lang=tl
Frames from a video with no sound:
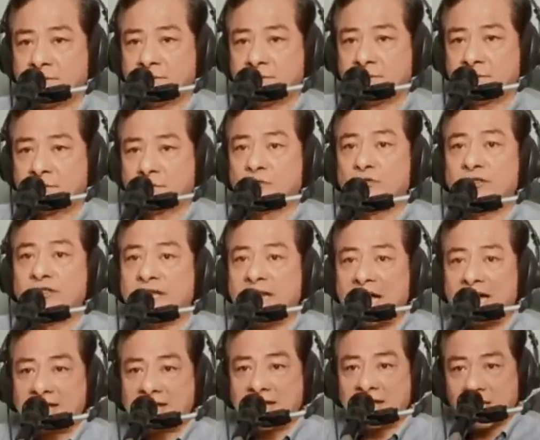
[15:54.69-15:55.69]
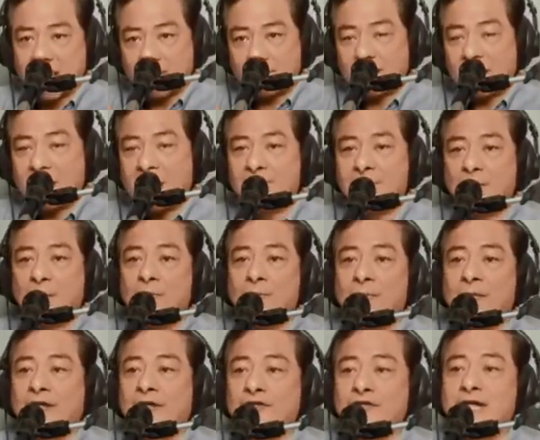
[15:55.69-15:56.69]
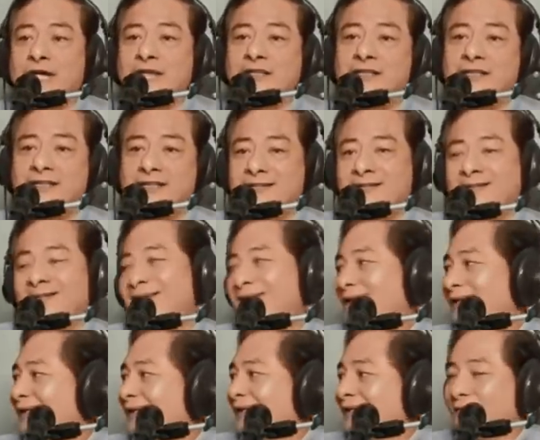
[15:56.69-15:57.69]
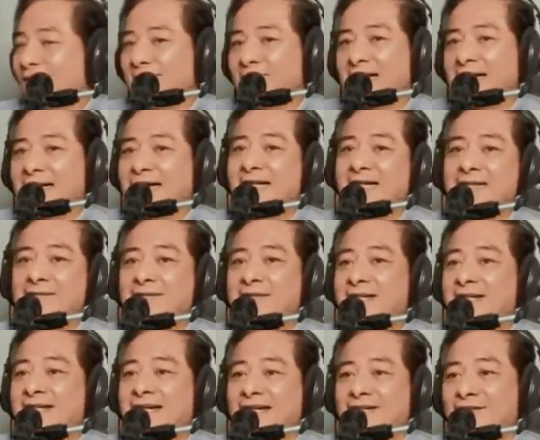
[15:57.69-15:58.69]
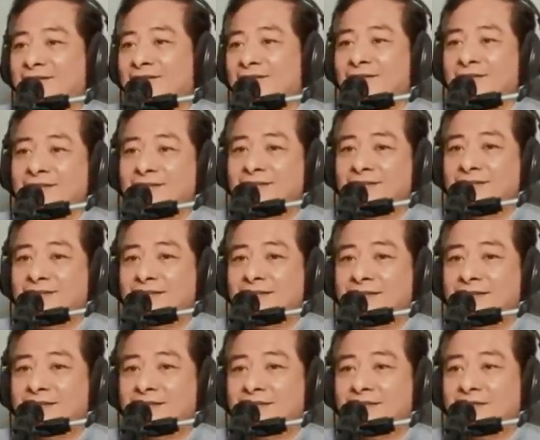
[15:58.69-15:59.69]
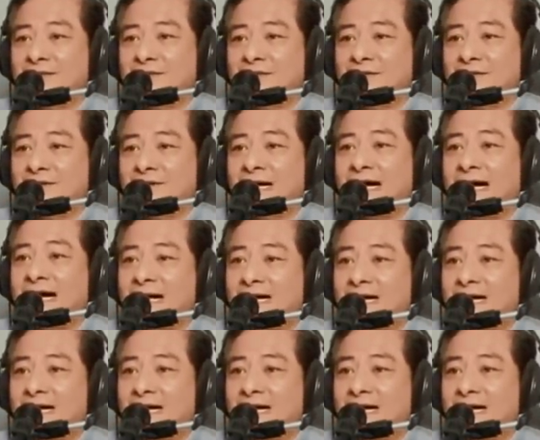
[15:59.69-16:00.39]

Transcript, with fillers: Kung tinatanggapan ng publiko yan, di. Mga kaibigan, oh, ha?